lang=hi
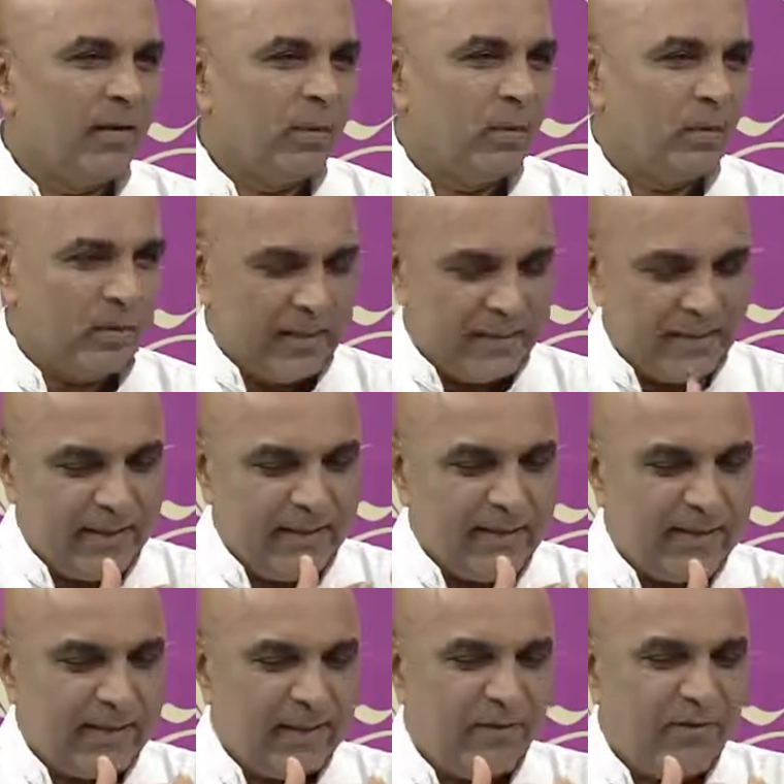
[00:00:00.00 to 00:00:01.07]
तो जैसे
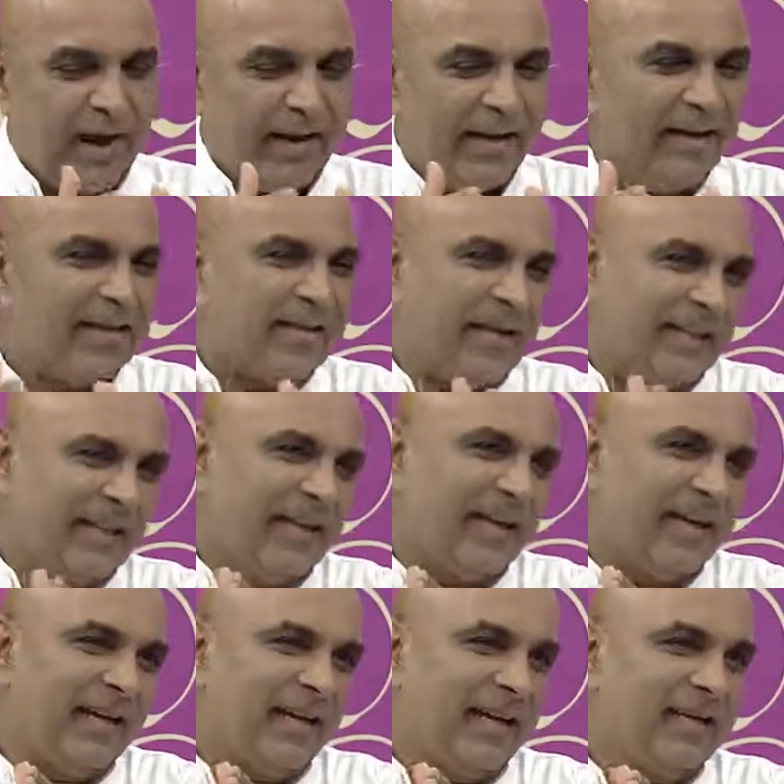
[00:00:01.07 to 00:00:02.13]
जैसे वो आगे जाता
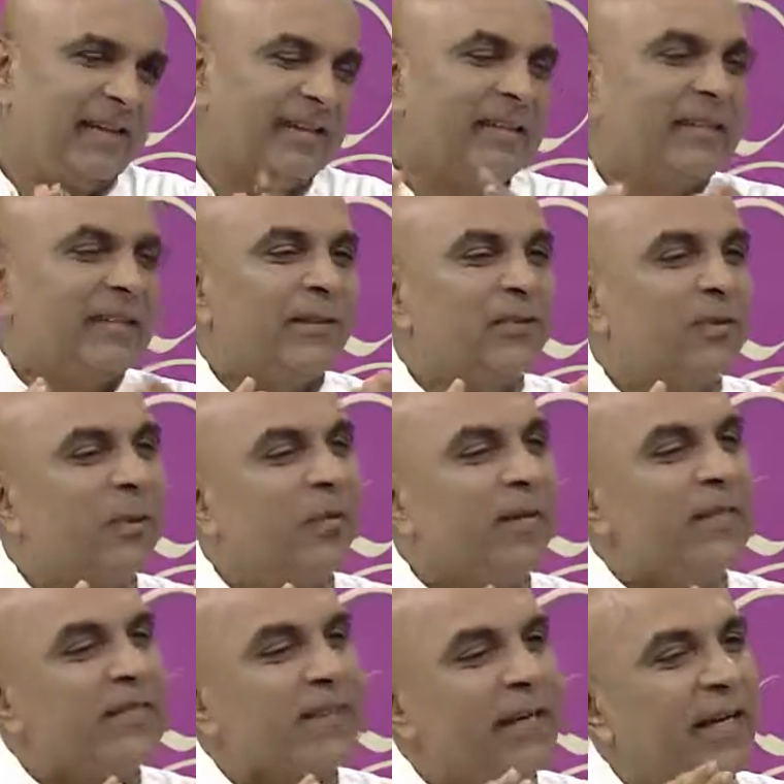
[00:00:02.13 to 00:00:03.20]
है तो
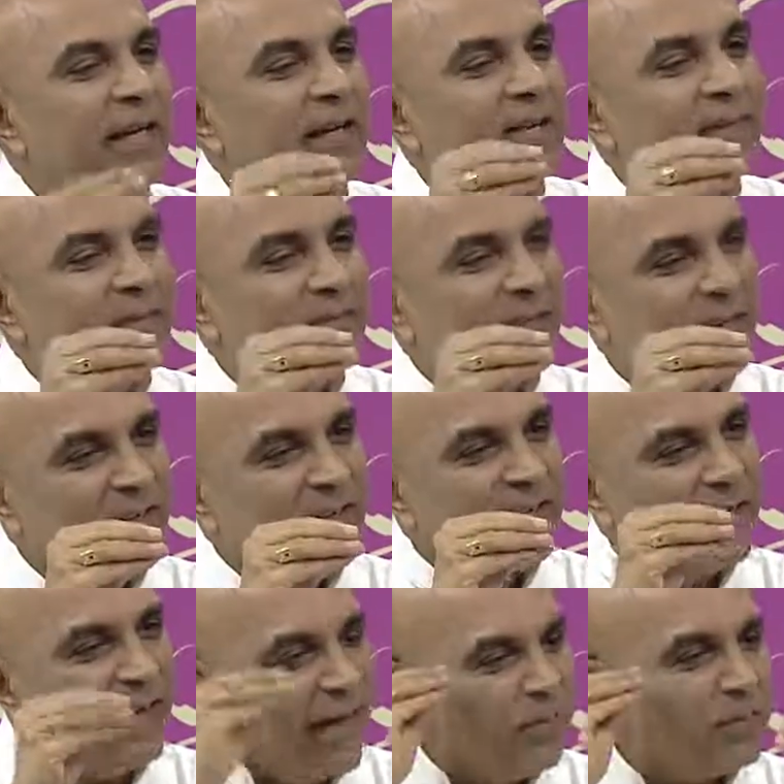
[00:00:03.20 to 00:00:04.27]
वैसे वह
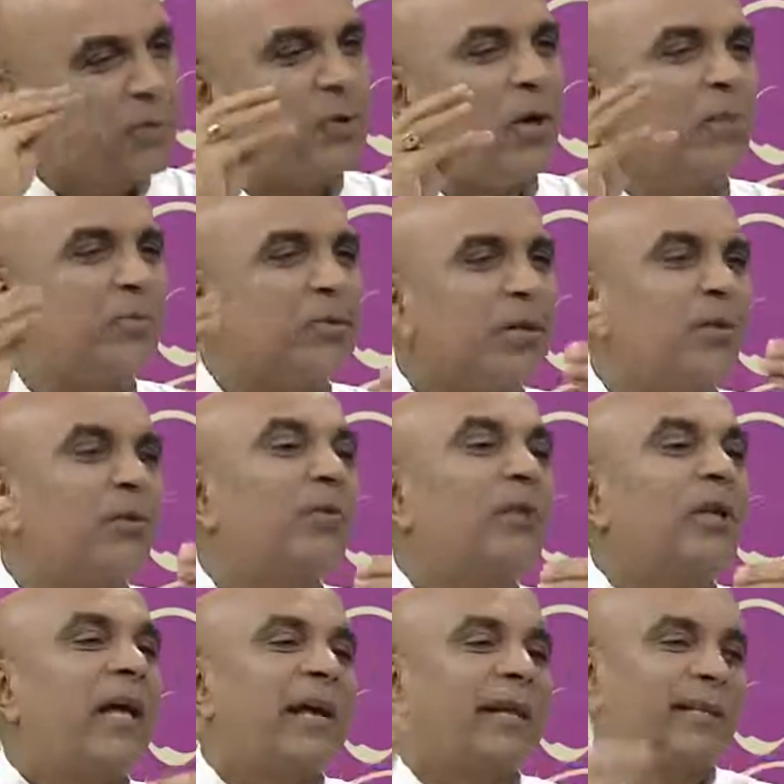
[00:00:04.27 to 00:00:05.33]
एब्सॉर्प्शन
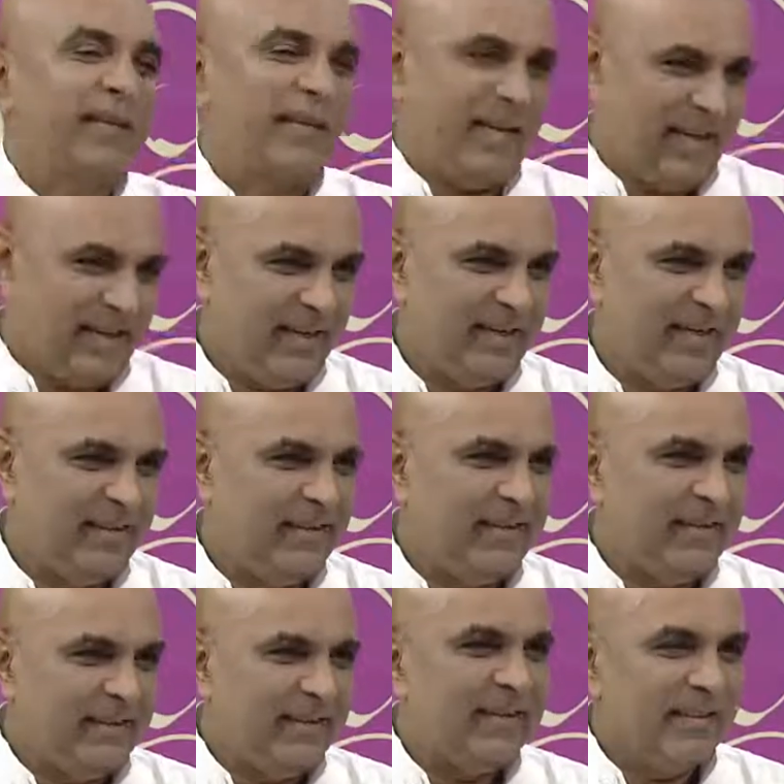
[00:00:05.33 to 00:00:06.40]
होता रहता है
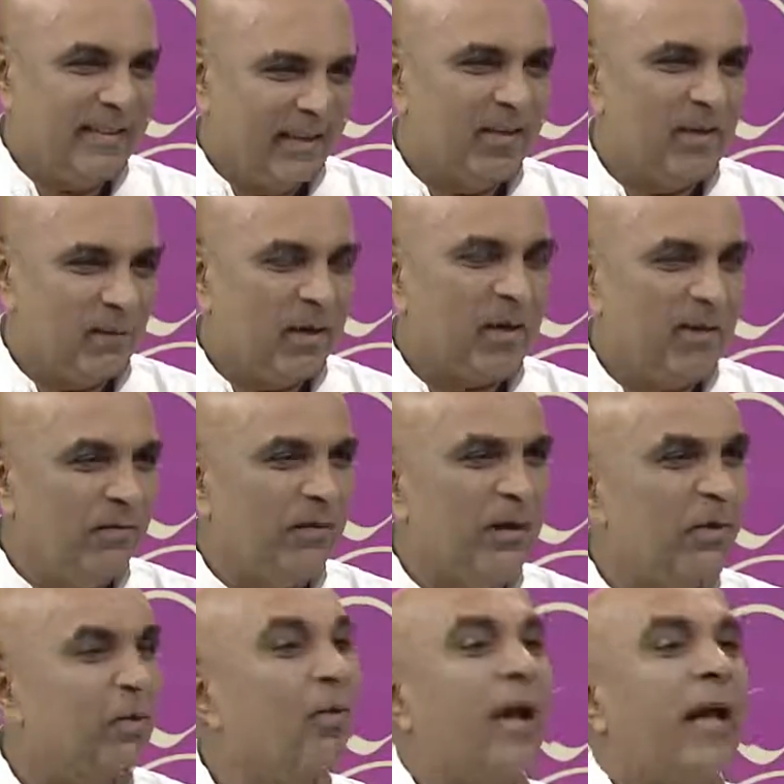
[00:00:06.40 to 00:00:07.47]
ओके okay. कि जो
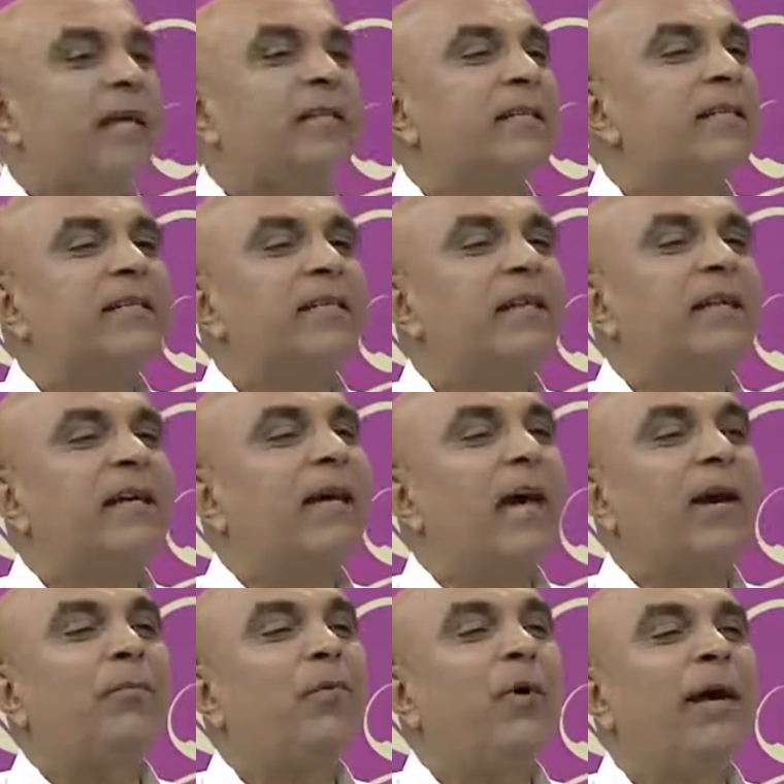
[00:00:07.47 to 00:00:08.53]
कन्वर्ट हो गया जैसे कि
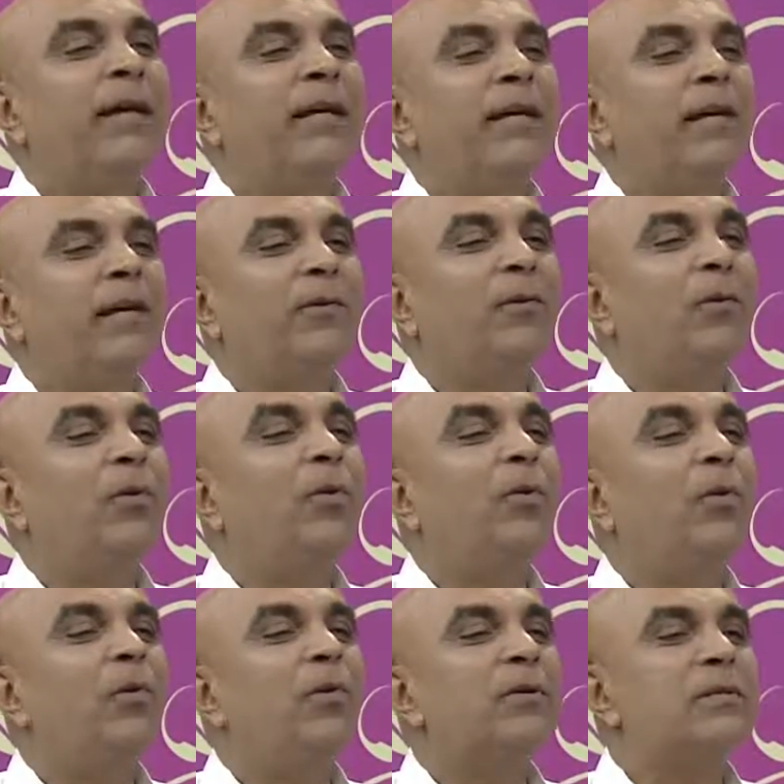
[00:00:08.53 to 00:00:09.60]
कार्बोहाइड्रेट है वो
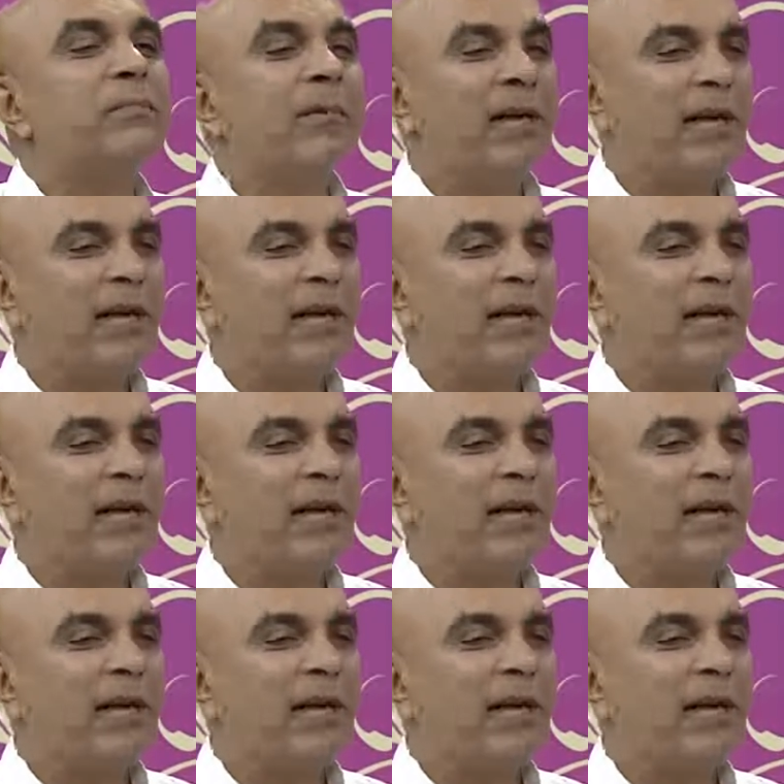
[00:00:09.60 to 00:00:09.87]
ग्लूकोज में